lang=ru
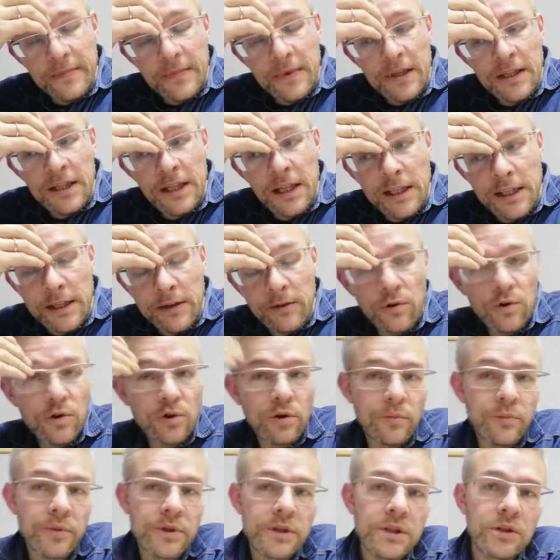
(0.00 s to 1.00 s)
Для того,
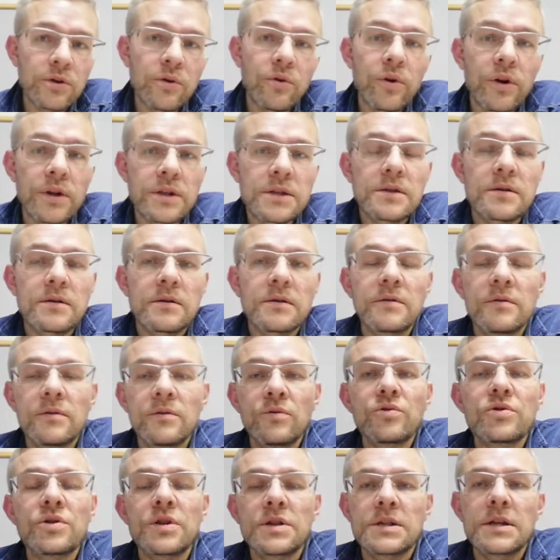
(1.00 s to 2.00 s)
чтобы строить,
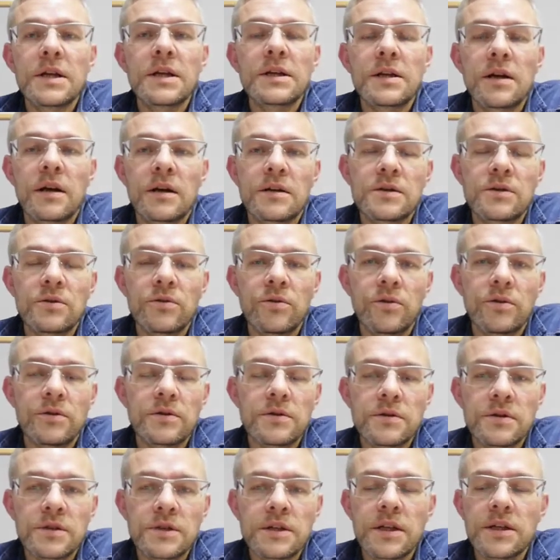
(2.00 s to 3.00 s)
нужно знать, как
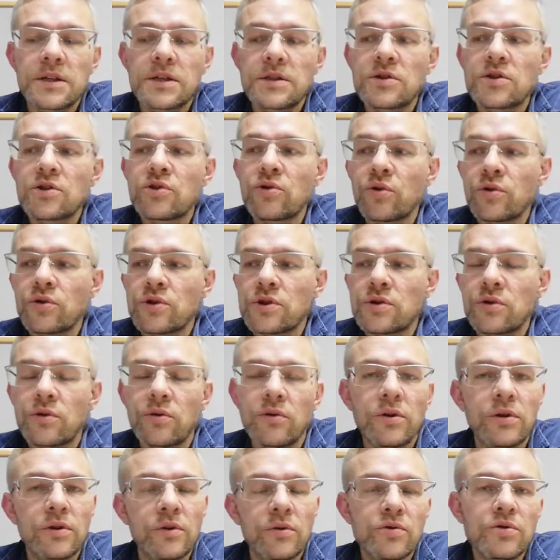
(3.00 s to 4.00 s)
строить, знать, что
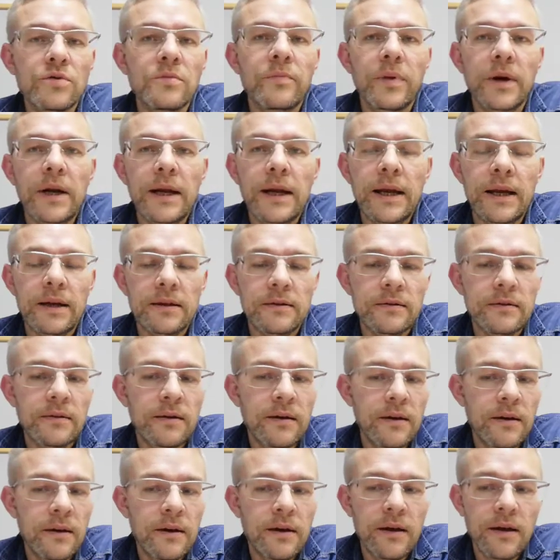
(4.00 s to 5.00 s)
строить, нужен проект.
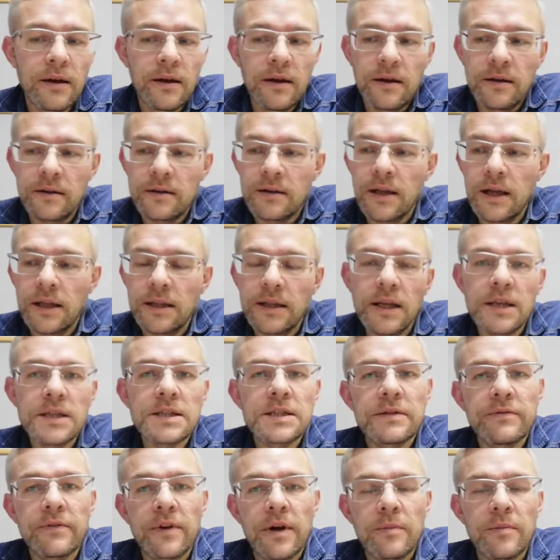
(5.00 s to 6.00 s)
Для нас
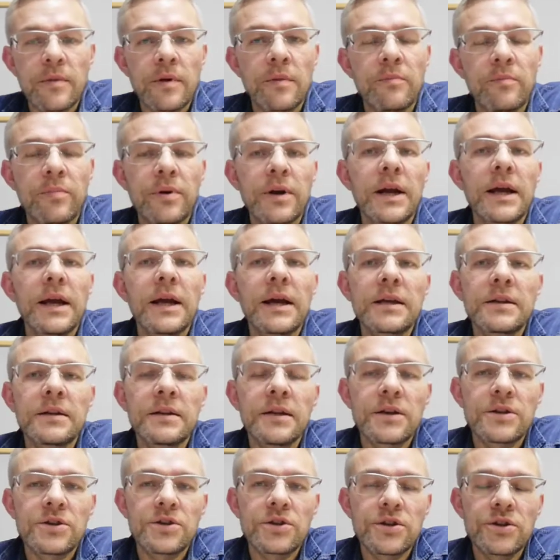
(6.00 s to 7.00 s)
с вами проект
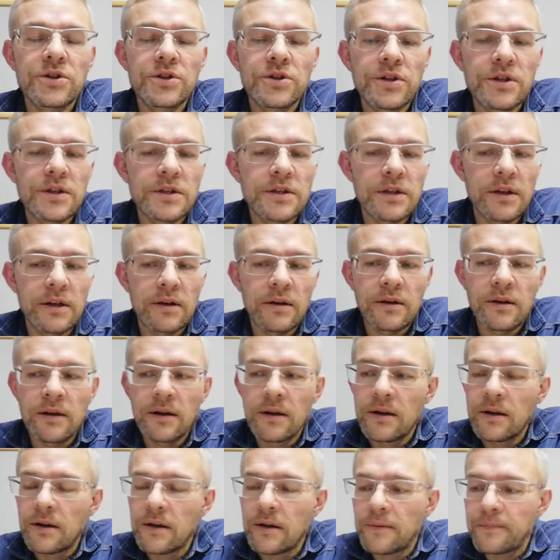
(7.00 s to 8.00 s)
нашей жизни,
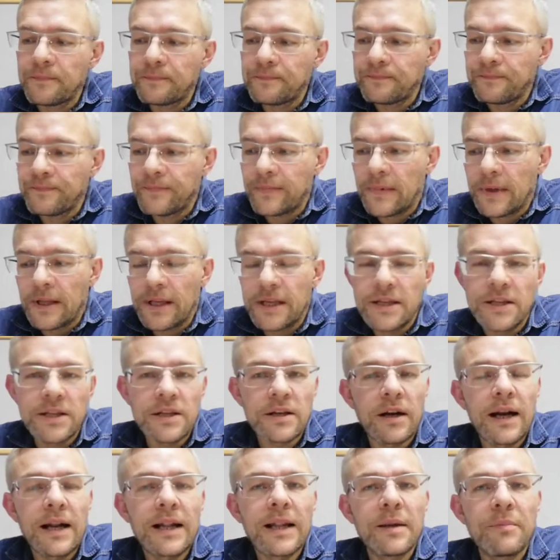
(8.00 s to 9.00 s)

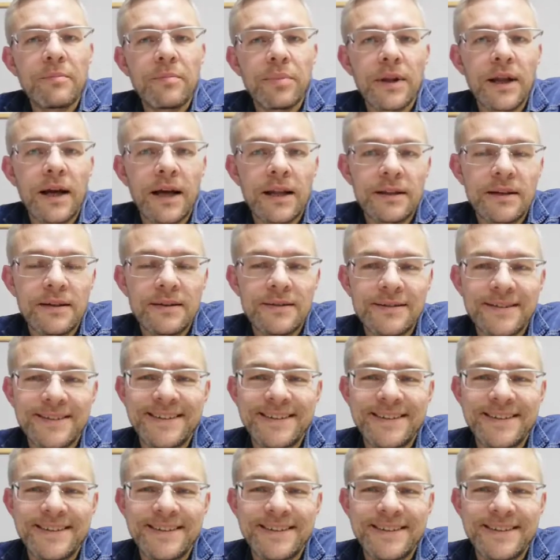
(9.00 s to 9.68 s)
генеральный план